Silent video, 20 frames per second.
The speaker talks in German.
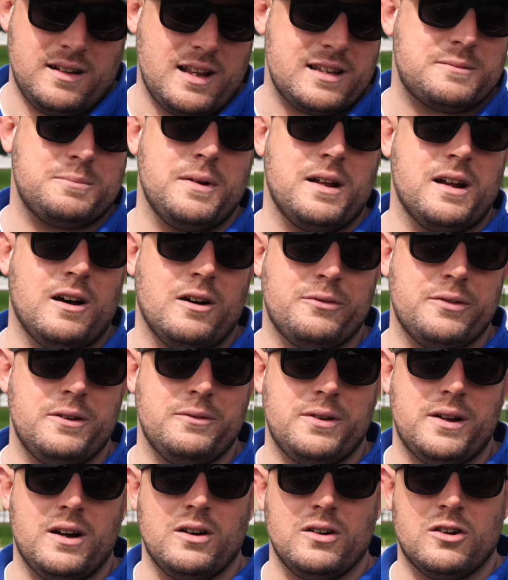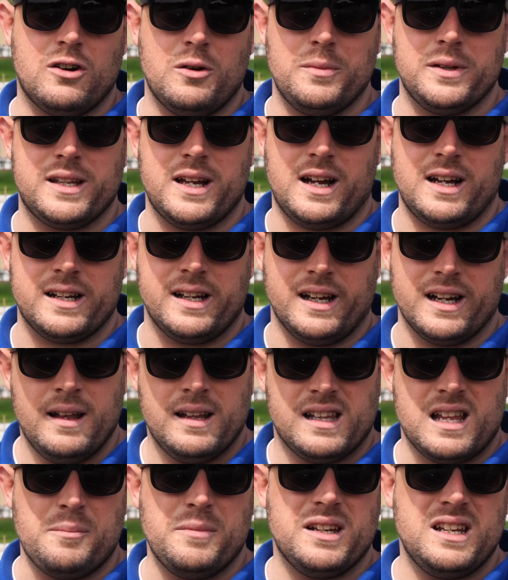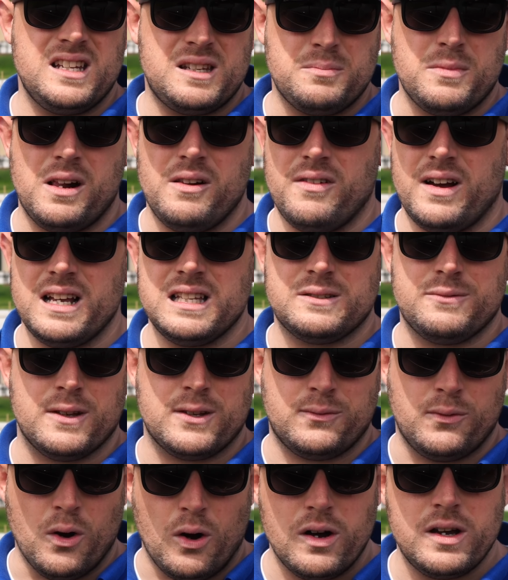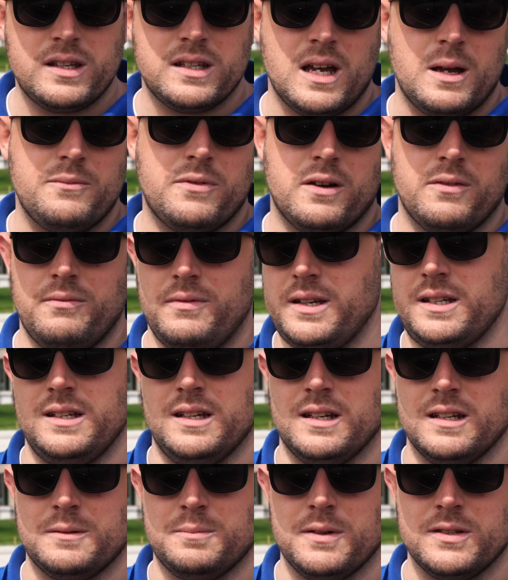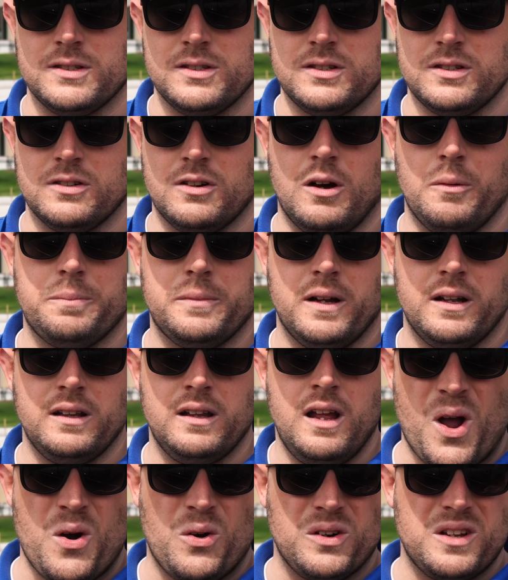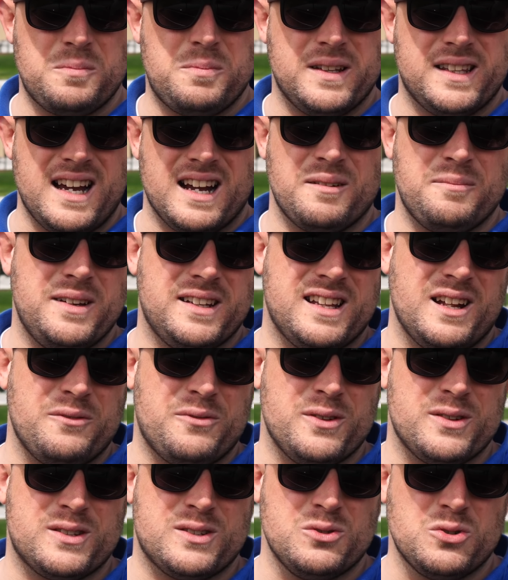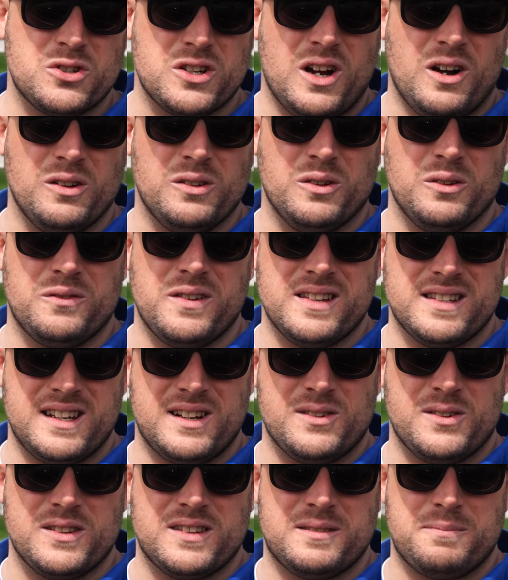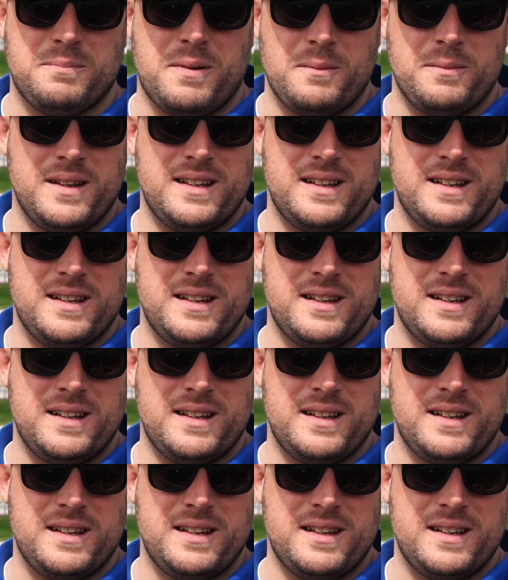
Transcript: lasst mir da auf jeden Fall auch einen Kommentar da, damit ich mal weiß, was für euch einfach wichtig ist bei solchen Coptern. Und ich bedanke mich dann fürs Zuschauen und wir sehen uns beim